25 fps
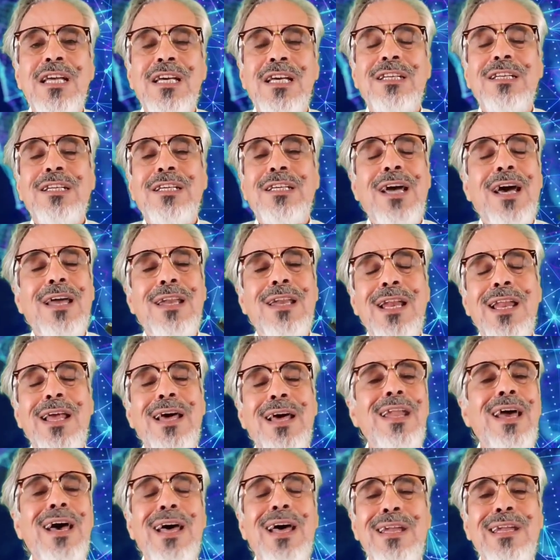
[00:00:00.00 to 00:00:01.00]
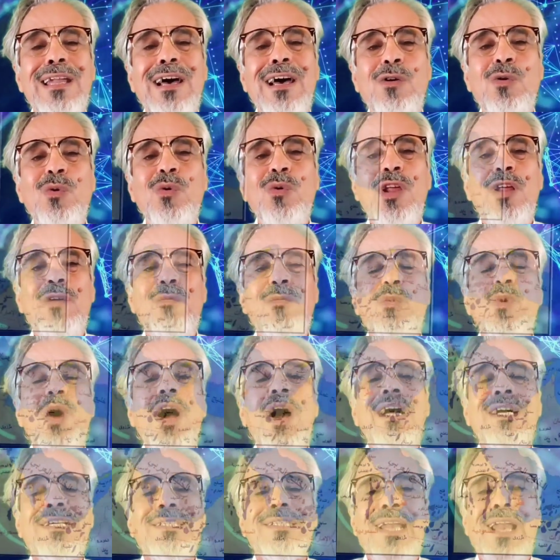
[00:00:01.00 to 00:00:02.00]
ان كان لنا ان نقول
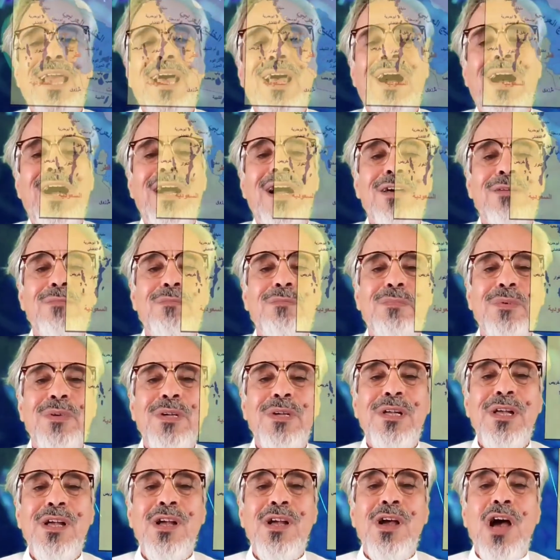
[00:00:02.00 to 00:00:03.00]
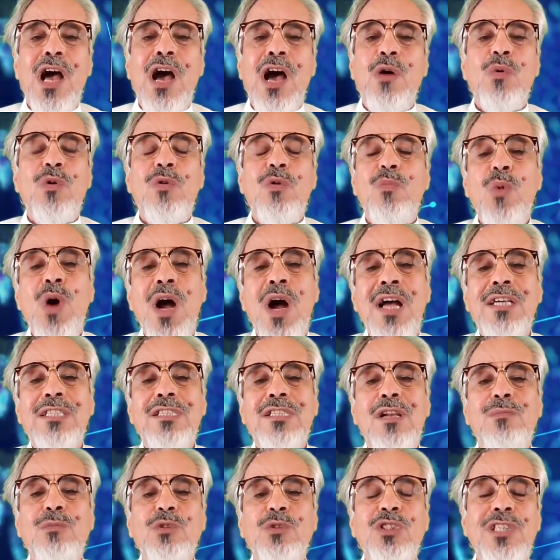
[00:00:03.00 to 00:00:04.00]
الموحد الغائب او
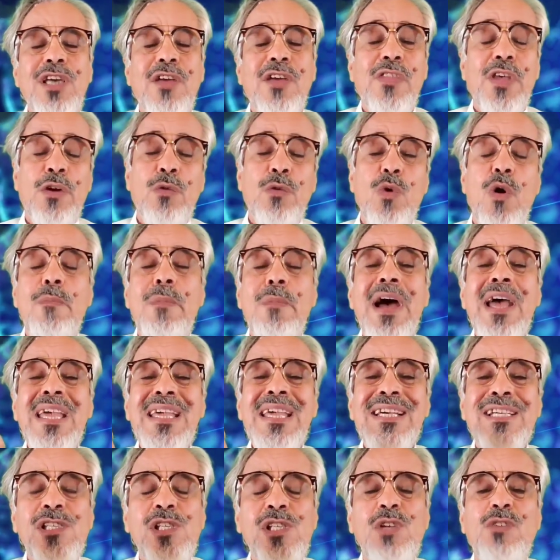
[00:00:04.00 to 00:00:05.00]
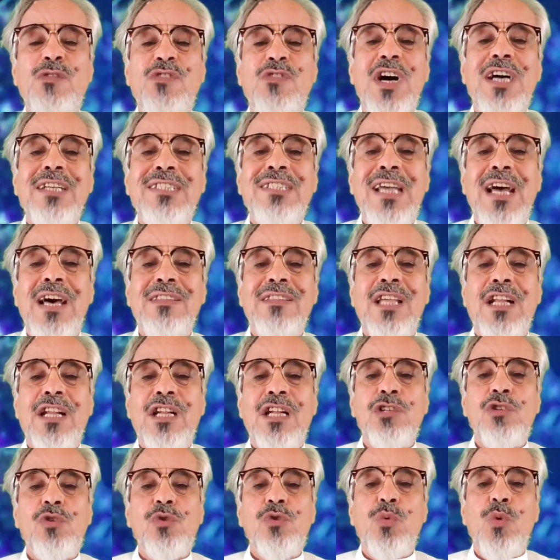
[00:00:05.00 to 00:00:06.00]
الموحد المنتظر وما هي صفات هذا
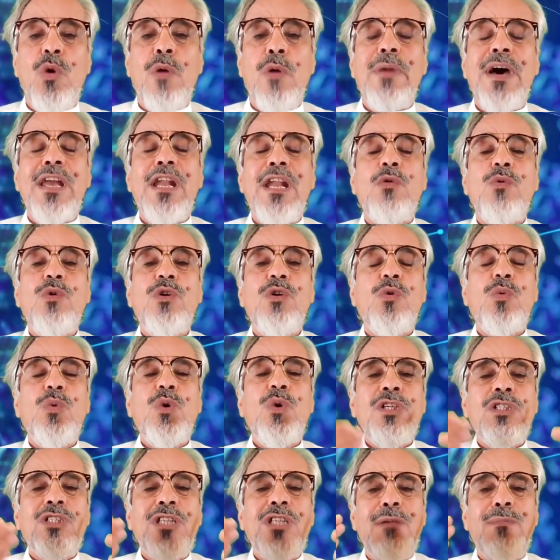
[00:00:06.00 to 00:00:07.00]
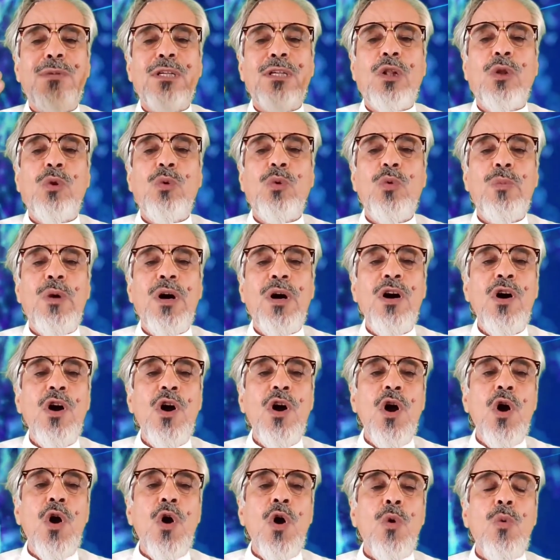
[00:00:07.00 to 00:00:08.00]
الرجل وما نوع الوحده المطلوبه
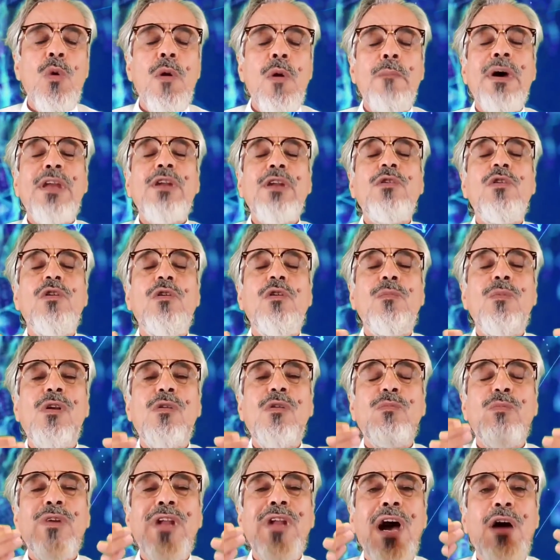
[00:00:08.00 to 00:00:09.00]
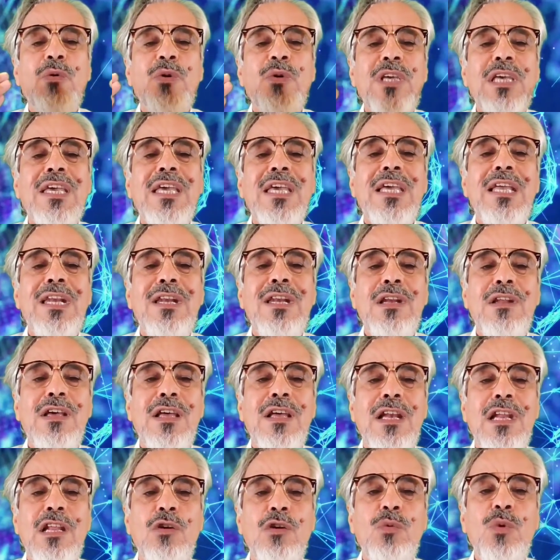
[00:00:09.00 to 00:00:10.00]
ومن هم المناوئين
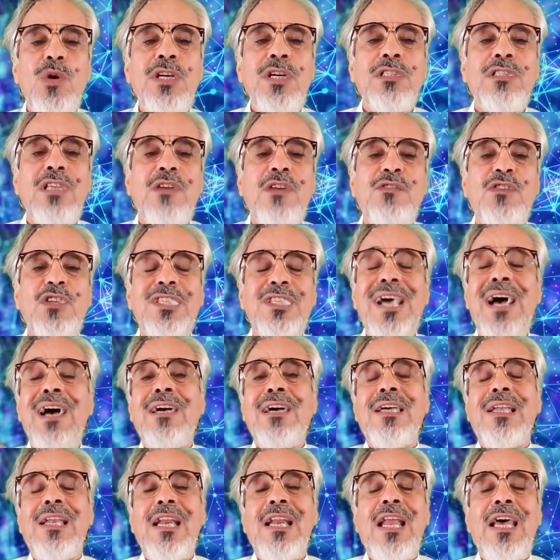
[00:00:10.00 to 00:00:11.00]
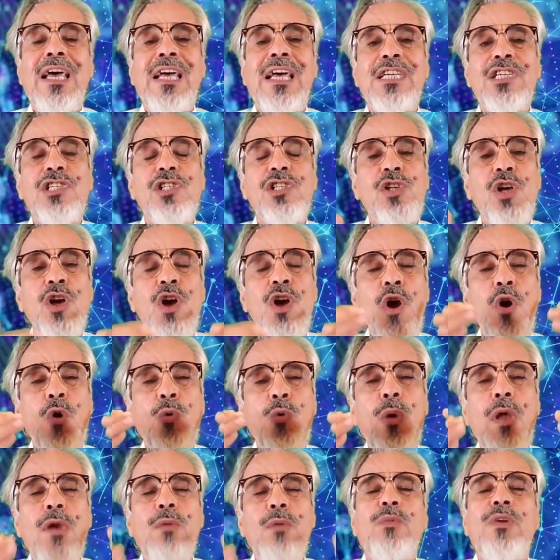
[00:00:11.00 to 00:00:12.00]
للوحده في داخل الخليج
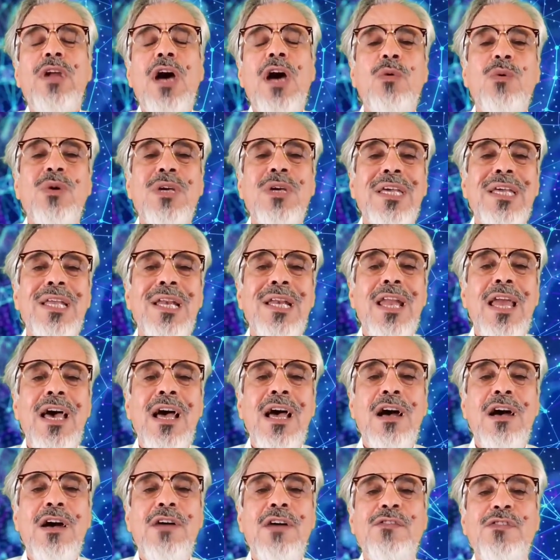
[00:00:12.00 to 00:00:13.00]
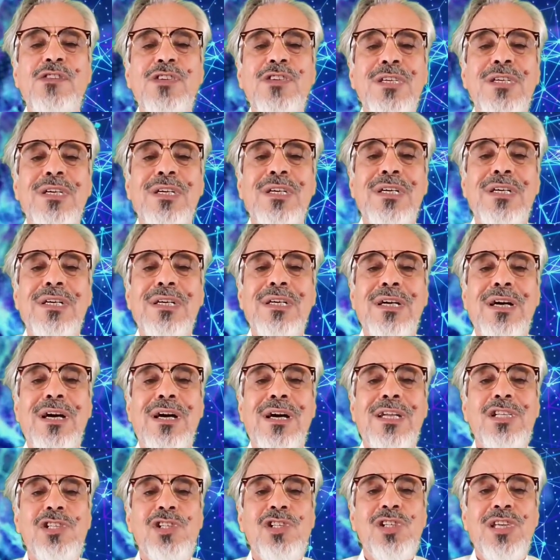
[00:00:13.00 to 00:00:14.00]
والمناوئين لها في آه،
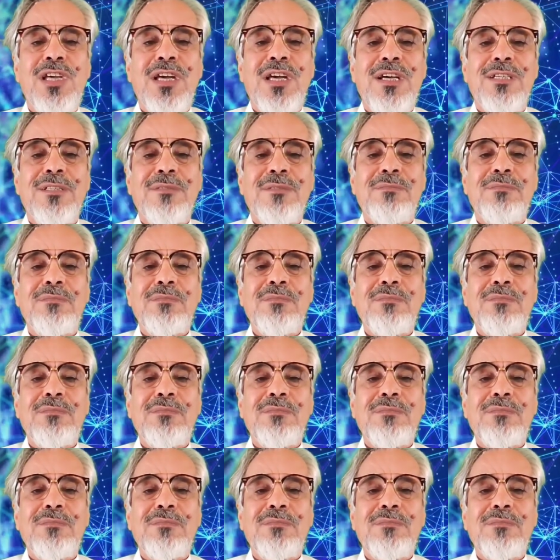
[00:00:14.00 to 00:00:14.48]
خارجها.